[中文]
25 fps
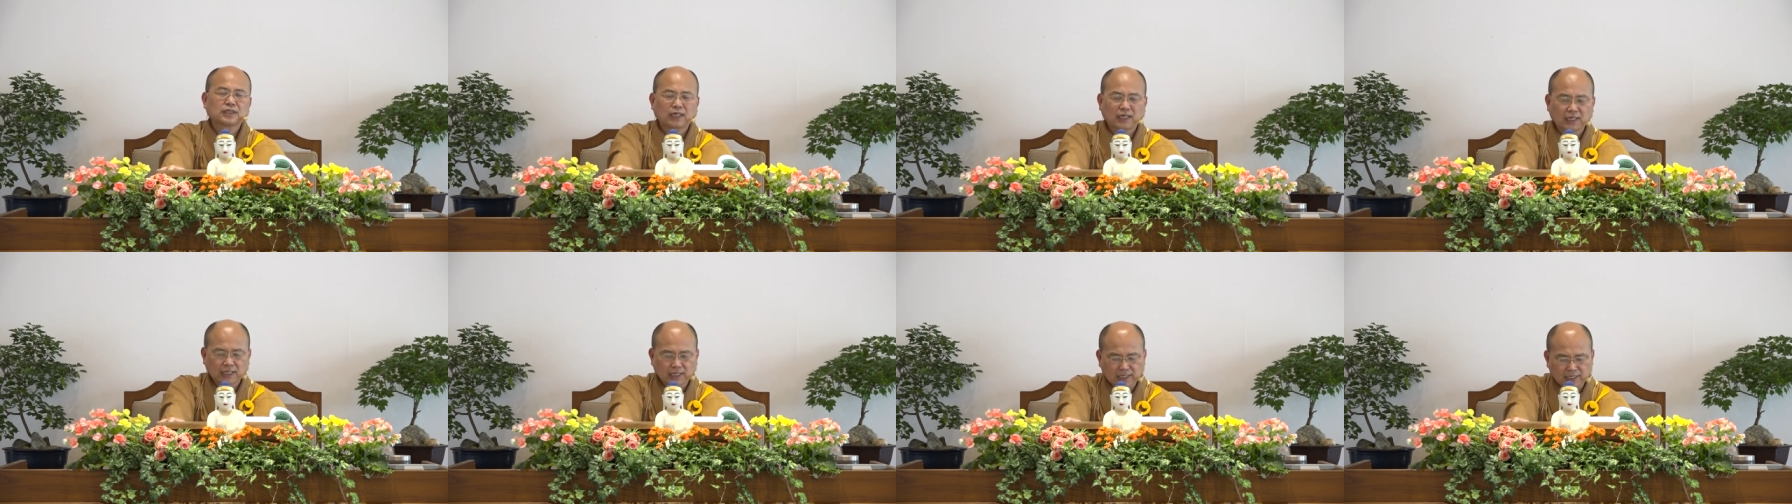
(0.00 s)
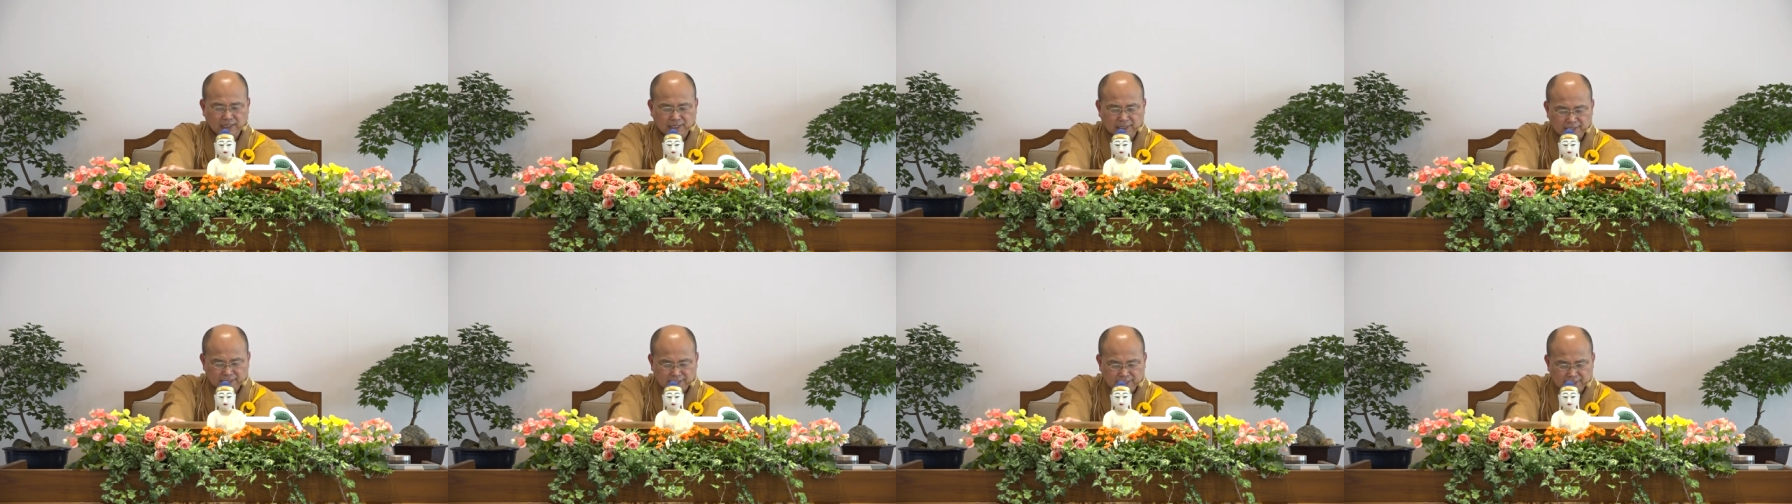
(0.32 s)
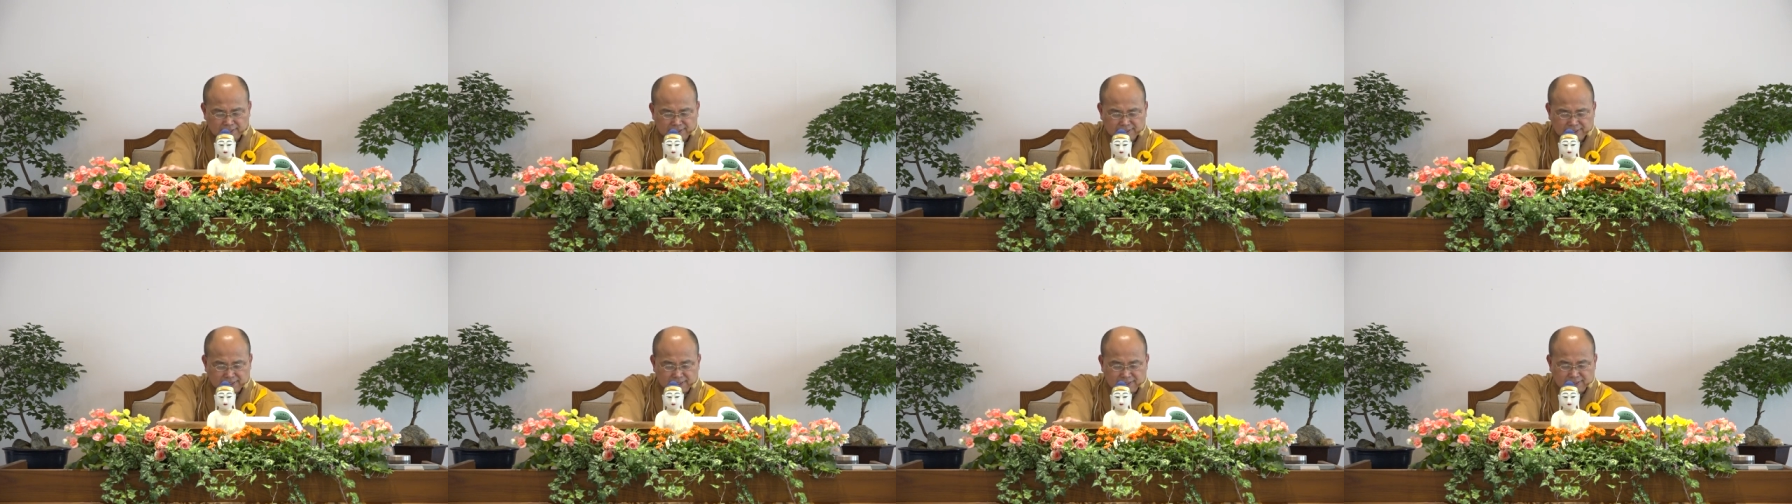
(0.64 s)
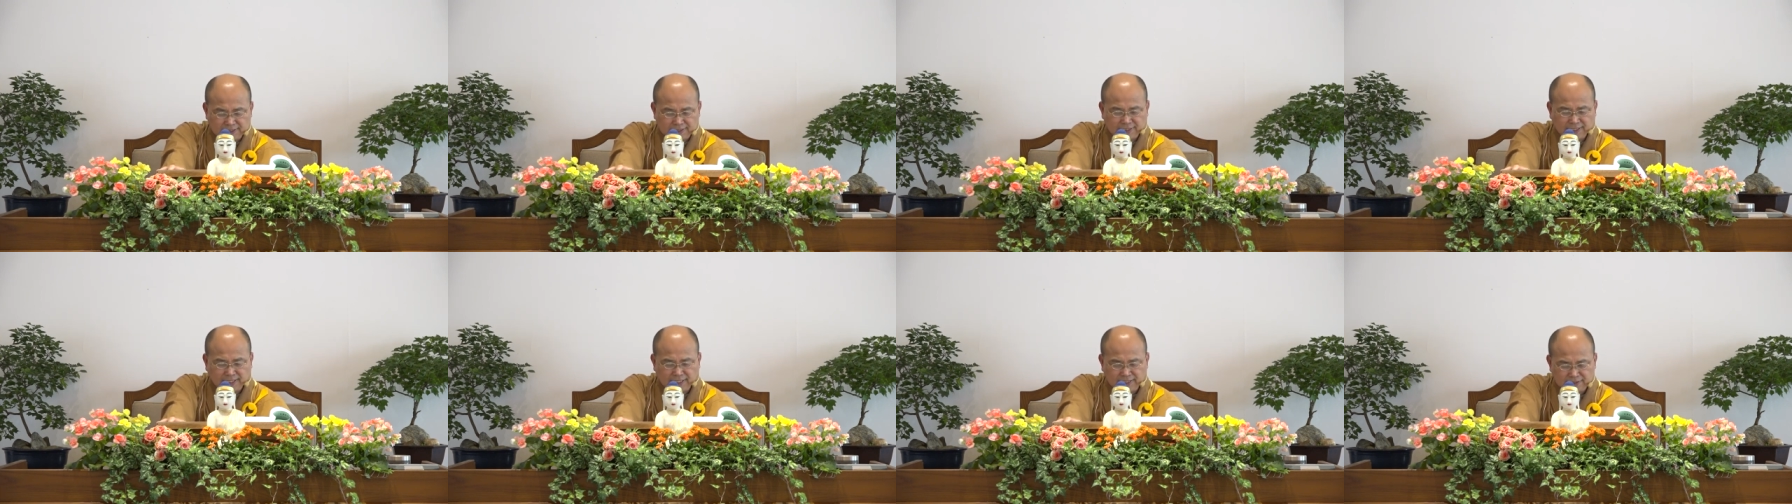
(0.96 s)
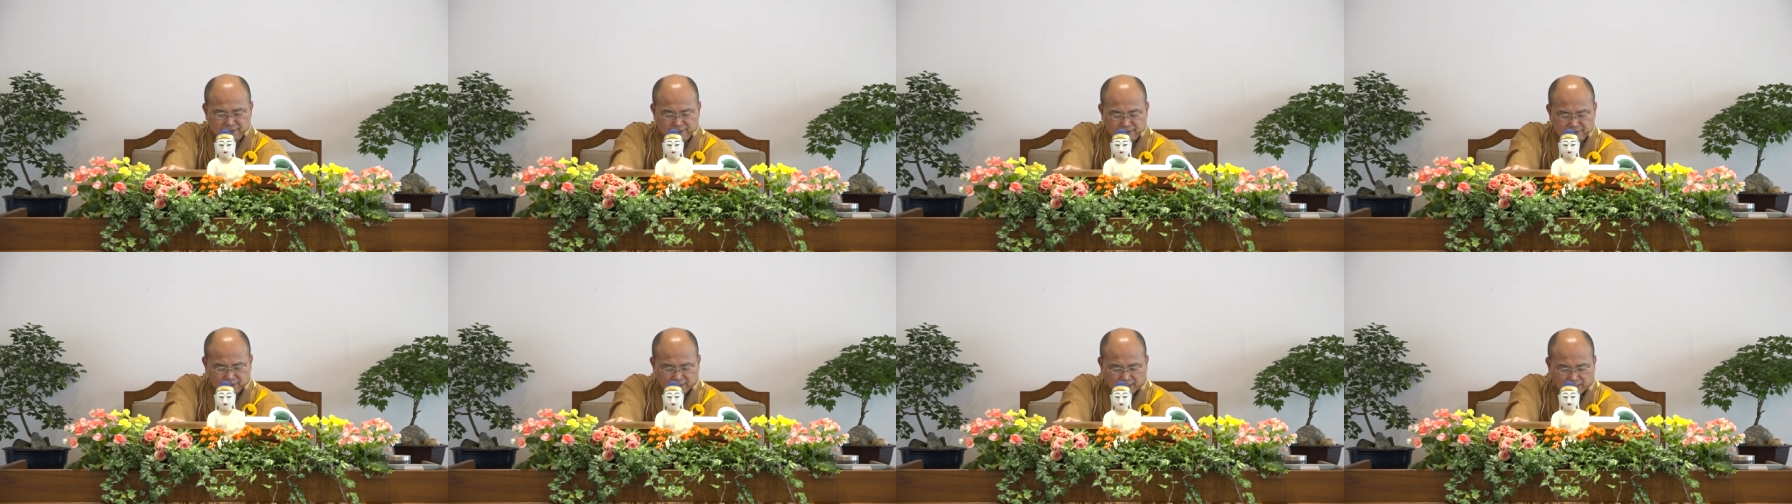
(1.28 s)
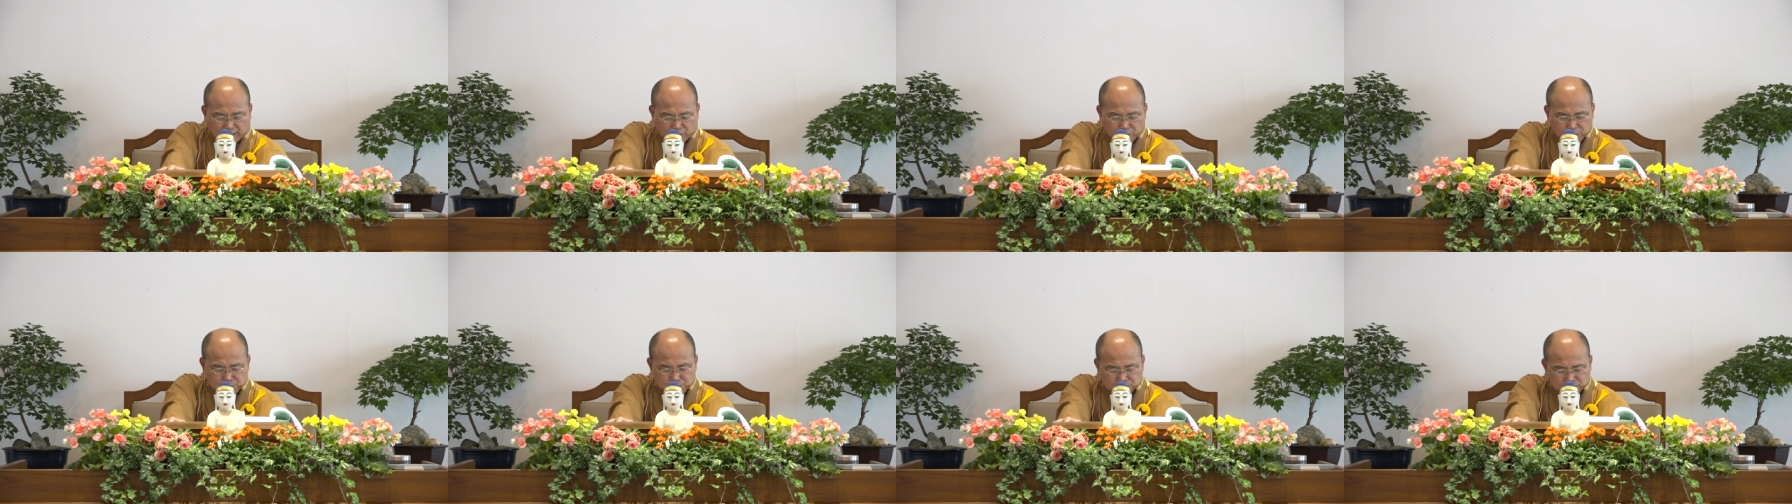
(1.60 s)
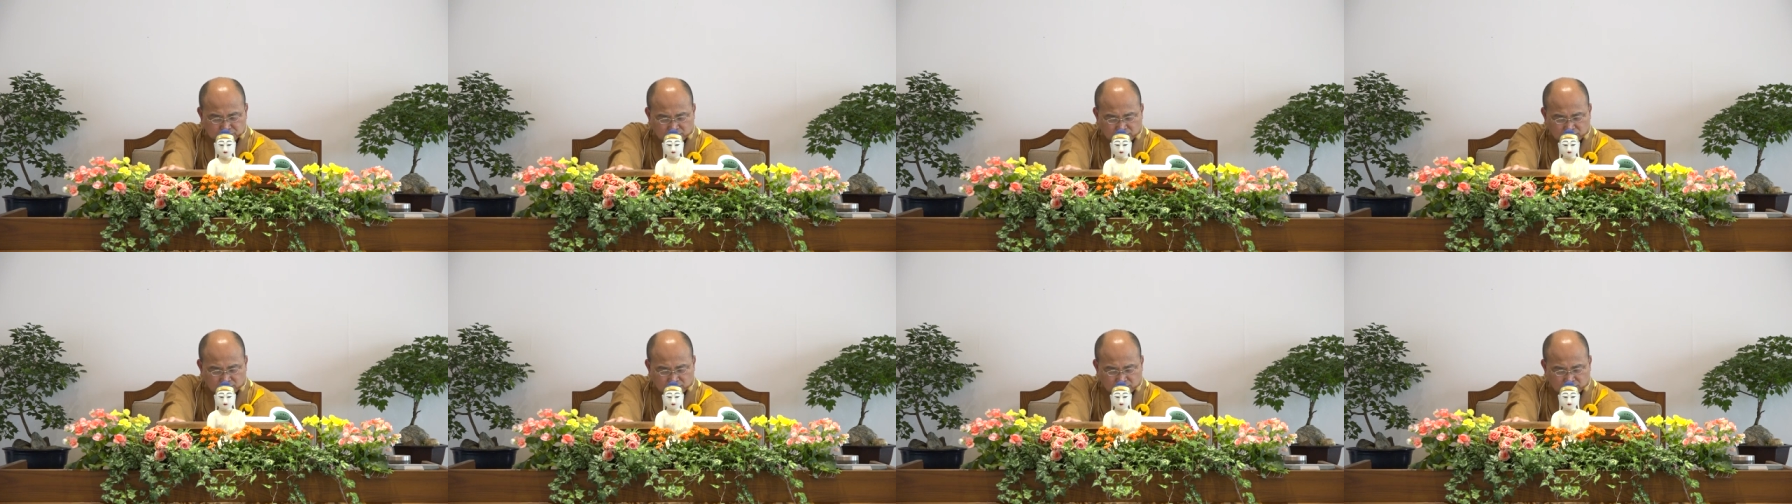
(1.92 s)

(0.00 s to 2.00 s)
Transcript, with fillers: 啊，那气是这样的。好，